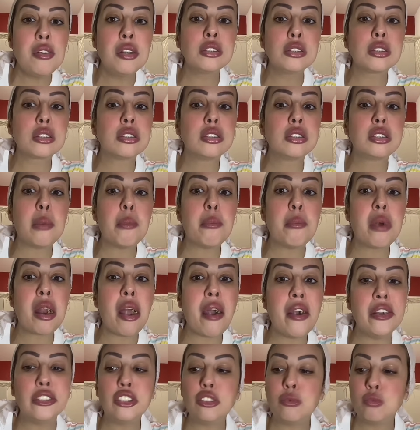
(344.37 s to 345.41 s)
حياتك
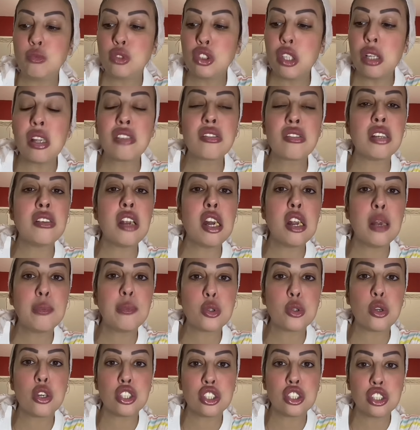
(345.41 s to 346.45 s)
دمرات حتى حنا دخلنا
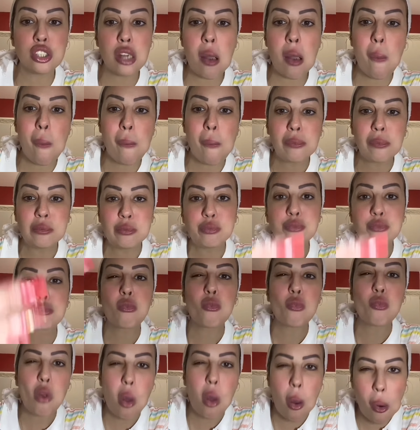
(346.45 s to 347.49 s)
الحبس وخرجنا
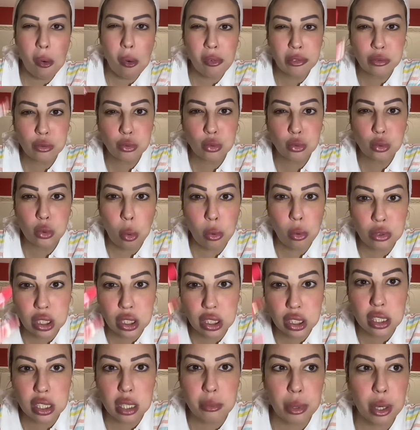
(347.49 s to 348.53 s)

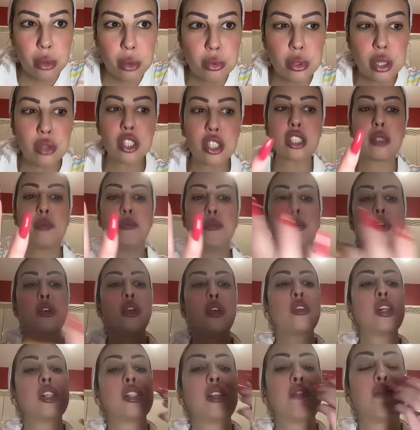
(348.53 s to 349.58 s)
والناس كيبغيونا
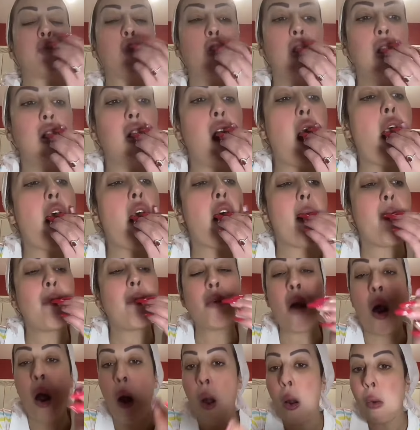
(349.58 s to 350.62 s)
وكيتبعونا وكيصيفطوا لينا
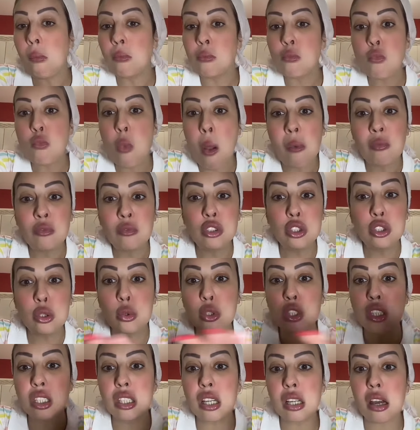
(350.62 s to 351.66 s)
انت
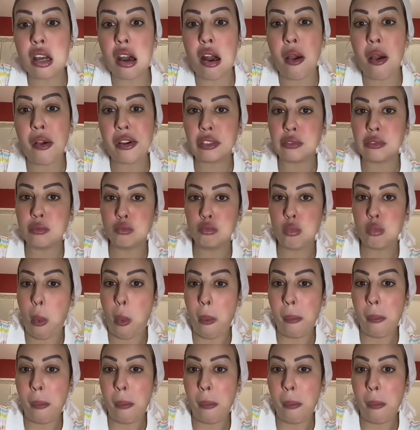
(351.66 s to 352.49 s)
كلشي كيكرهك